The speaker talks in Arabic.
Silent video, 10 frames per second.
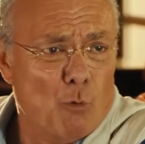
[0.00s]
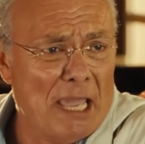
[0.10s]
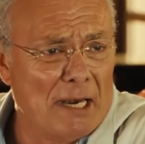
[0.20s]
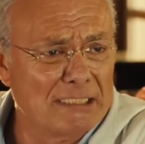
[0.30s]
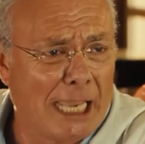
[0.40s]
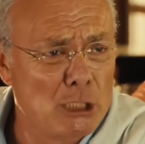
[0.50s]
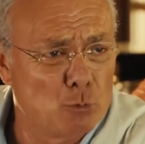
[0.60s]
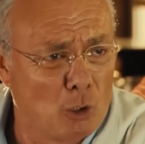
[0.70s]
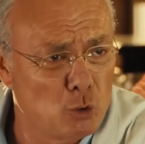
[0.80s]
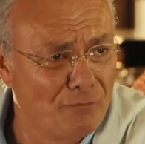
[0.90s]
ويا ريت
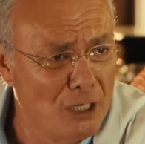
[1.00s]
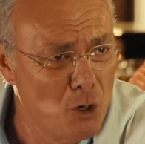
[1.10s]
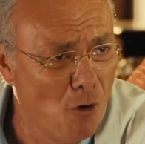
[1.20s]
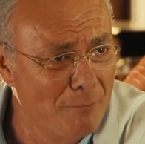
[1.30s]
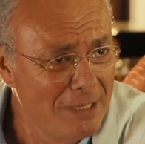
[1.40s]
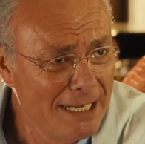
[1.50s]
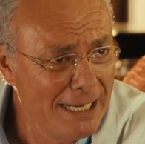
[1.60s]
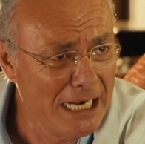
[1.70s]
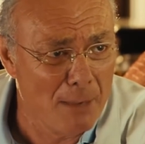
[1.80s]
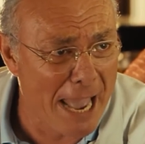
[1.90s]
اعيش واشوف اليوم
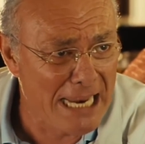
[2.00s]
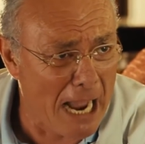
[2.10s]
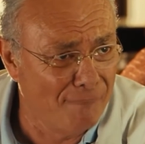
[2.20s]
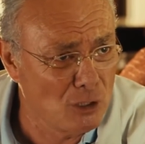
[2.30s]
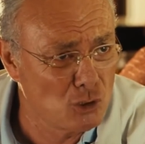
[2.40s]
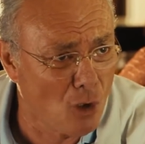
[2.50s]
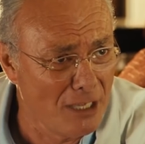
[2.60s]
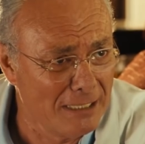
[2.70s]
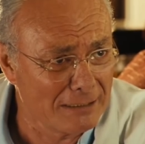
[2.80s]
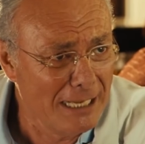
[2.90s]
اللي يبقى لي حفيد
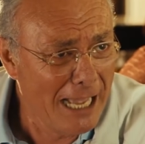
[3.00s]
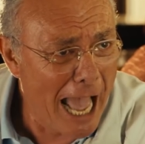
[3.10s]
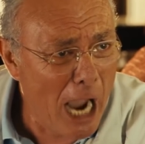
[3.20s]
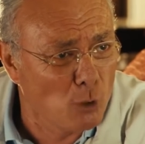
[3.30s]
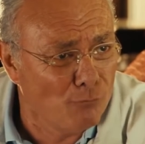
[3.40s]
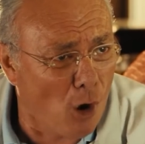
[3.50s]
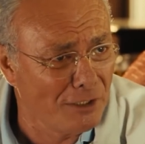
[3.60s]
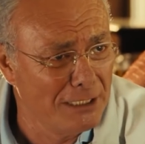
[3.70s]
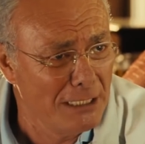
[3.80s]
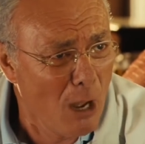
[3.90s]
صغير اخده في
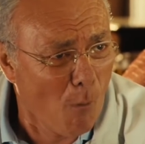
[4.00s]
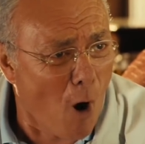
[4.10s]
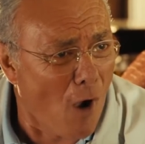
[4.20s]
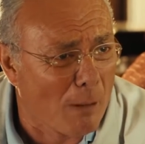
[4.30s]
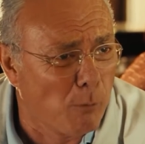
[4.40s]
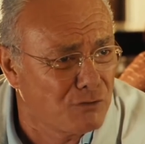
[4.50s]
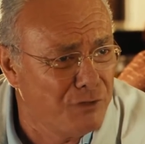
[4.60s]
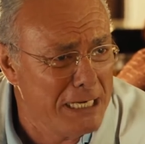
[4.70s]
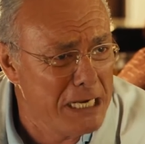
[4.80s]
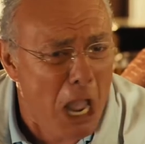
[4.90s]
حضني واقعد ابوس
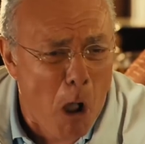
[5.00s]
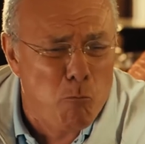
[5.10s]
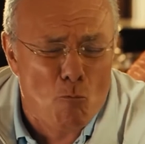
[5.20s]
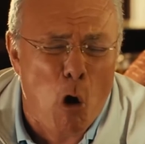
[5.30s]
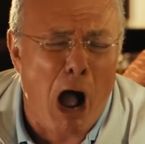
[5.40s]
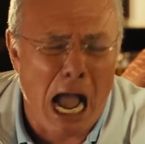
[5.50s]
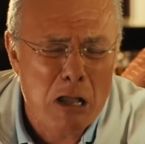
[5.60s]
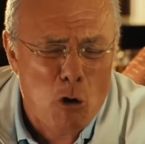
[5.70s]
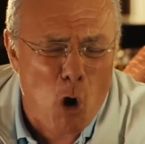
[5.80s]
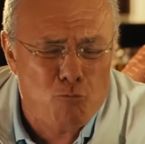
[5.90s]
فيه امواه
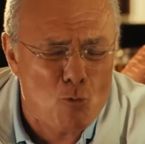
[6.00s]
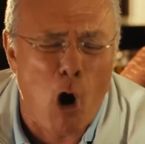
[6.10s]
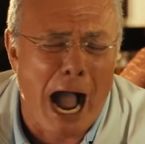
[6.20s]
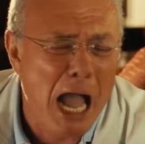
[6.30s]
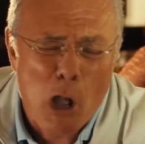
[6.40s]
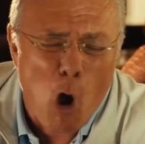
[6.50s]
امواه